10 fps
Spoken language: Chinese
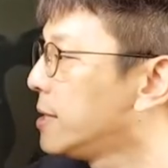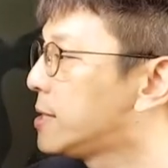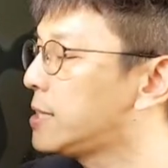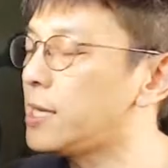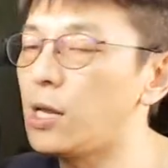
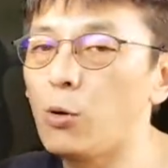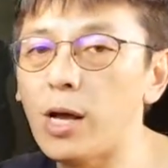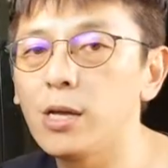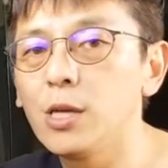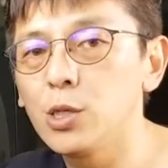这些的
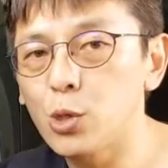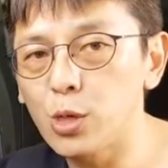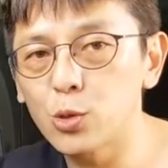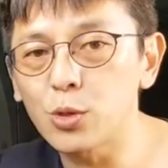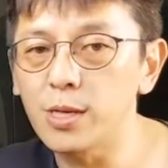话就
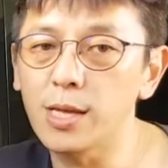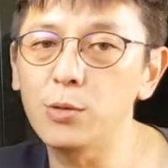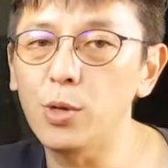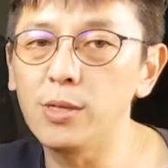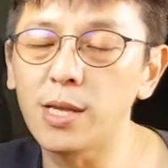会做的跟
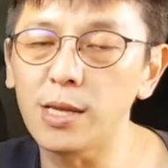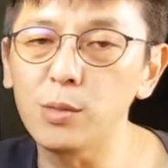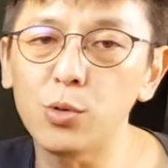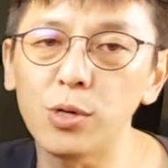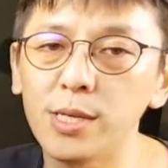原厂一
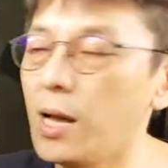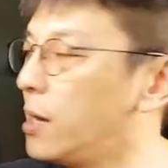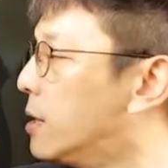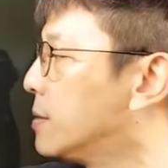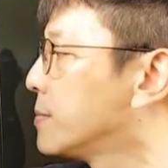模一样哈。